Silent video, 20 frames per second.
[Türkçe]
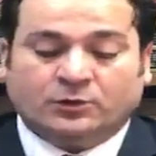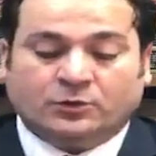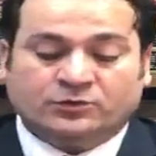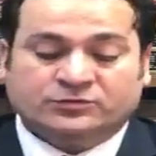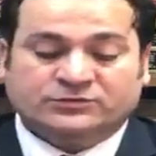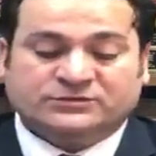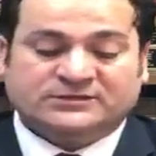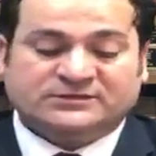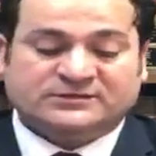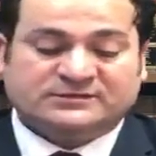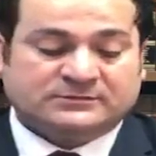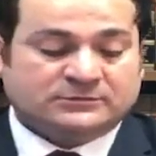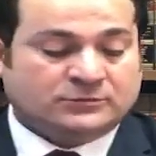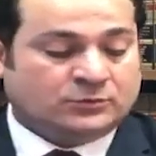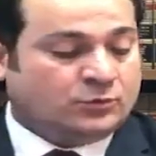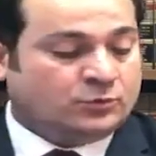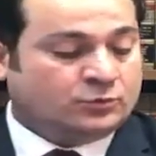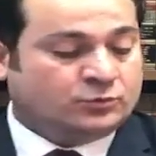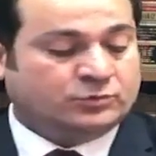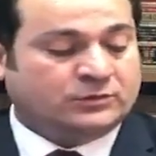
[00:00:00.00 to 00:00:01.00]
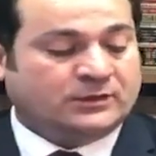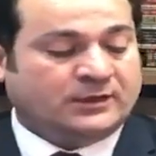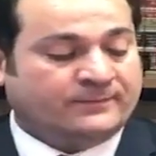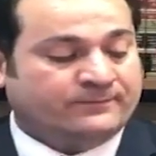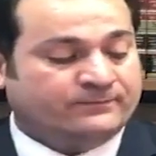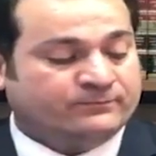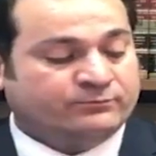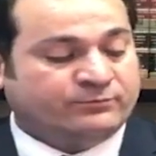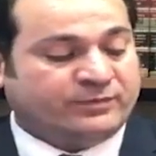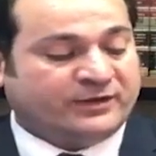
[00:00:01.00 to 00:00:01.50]
Öncesinde okula
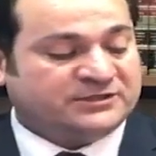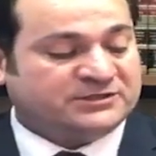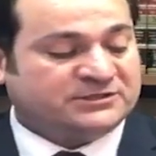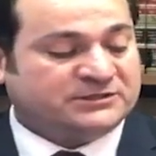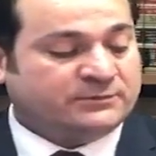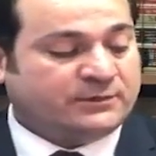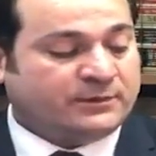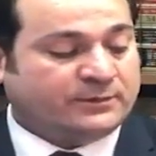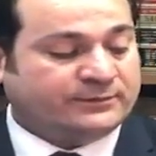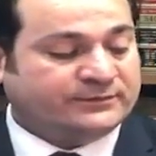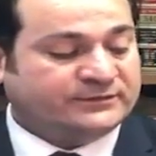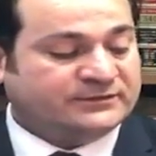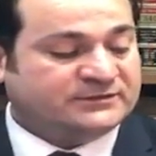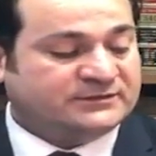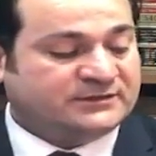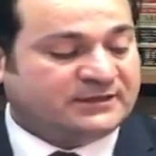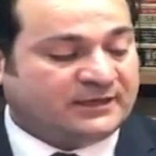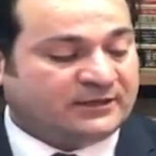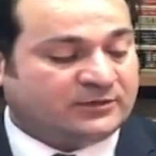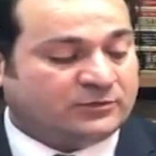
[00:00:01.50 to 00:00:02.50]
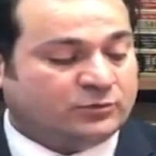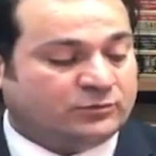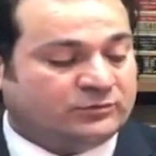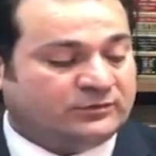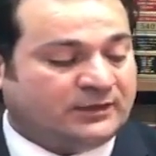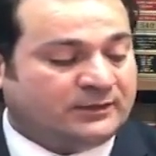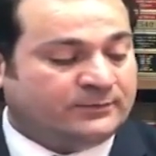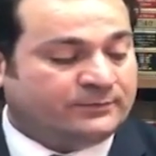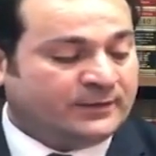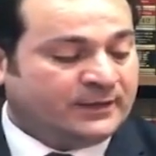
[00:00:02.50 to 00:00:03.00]
başlamamanız gerekiyor
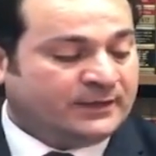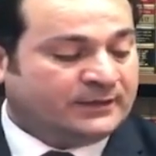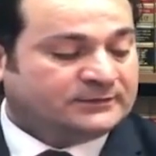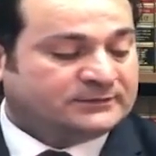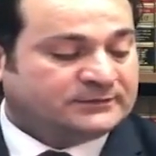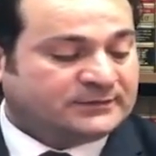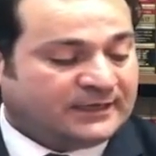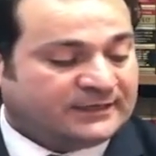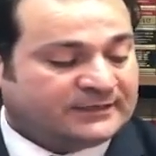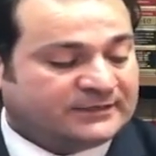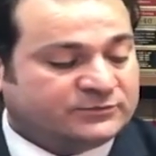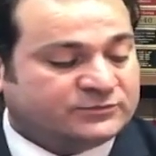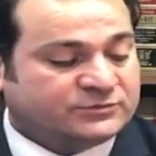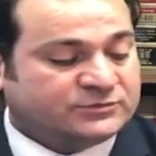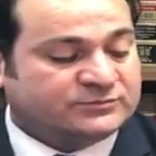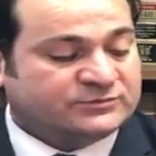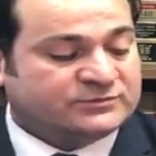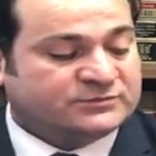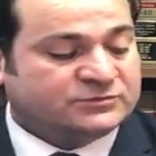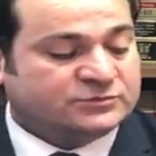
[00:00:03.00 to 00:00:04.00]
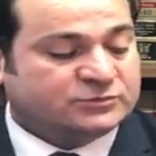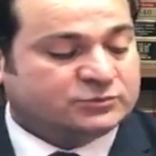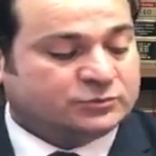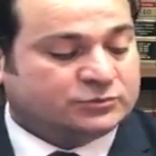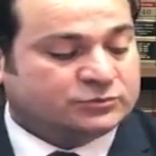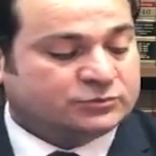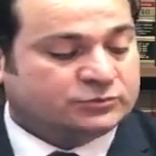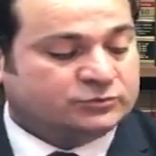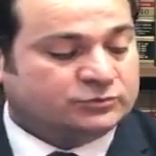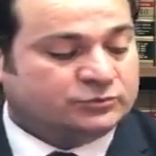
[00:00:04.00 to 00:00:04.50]
deyip takipçimizin
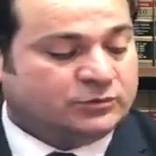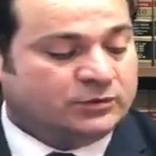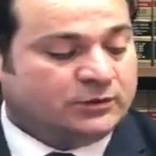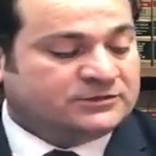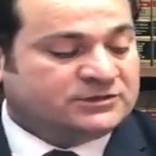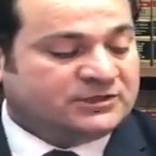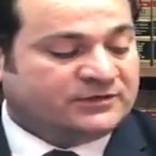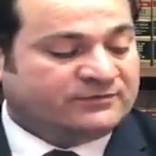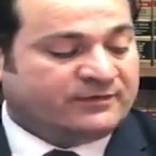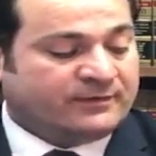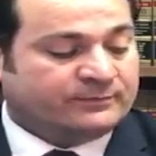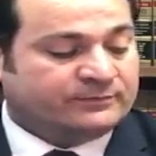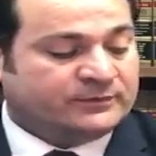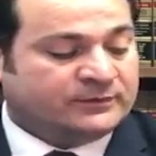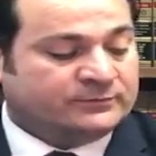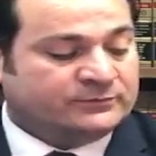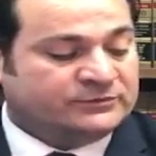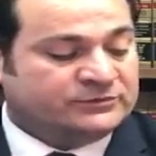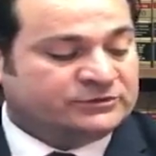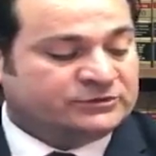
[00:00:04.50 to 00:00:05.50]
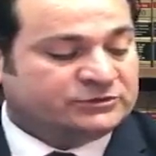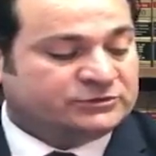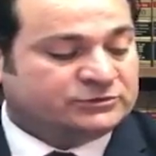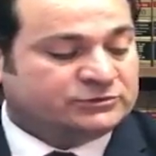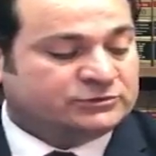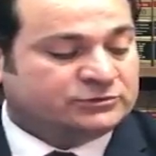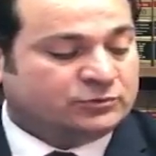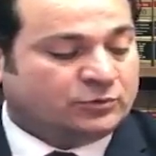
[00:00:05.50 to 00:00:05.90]
sorusunu cevaplamış